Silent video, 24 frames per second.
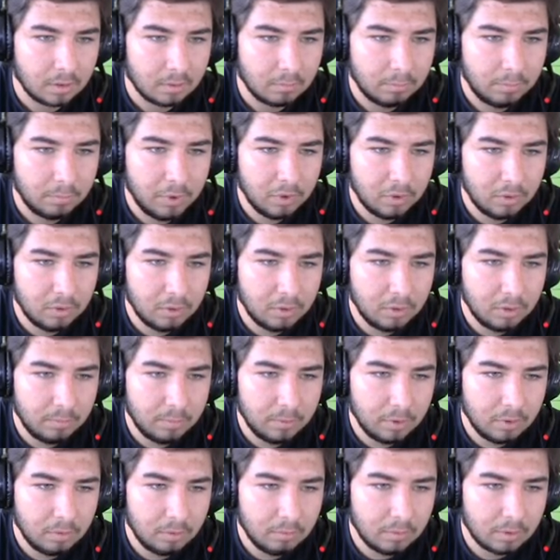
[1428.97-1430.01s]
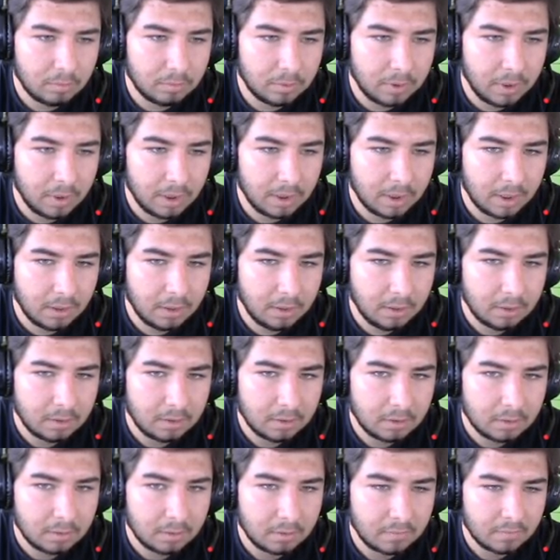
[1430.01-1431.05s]
Bir oluyor bir olmuyor. Bu ne lan?
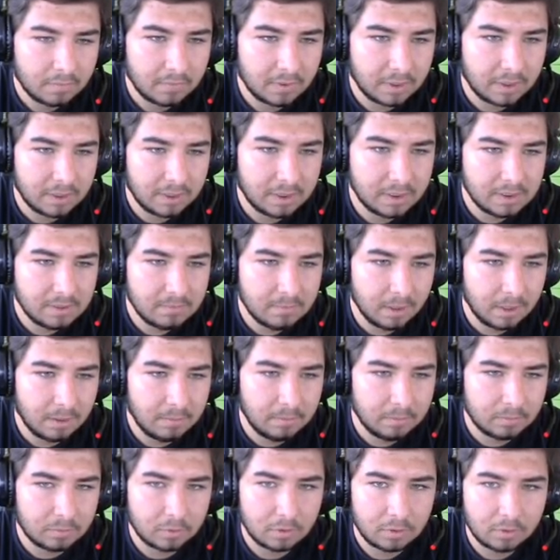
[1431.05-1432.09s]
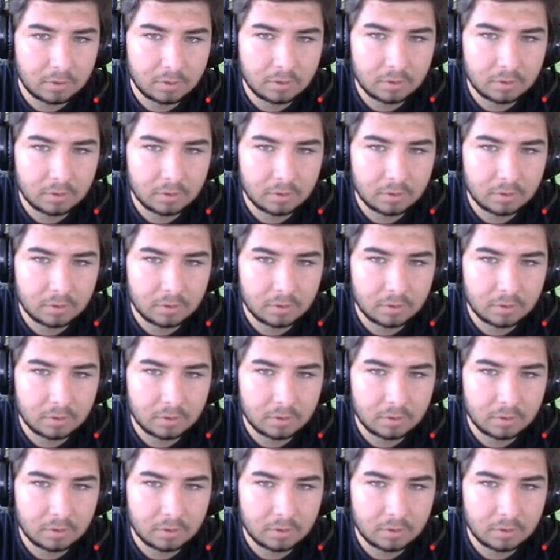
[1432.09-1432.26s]
Fantezi mi abi bu?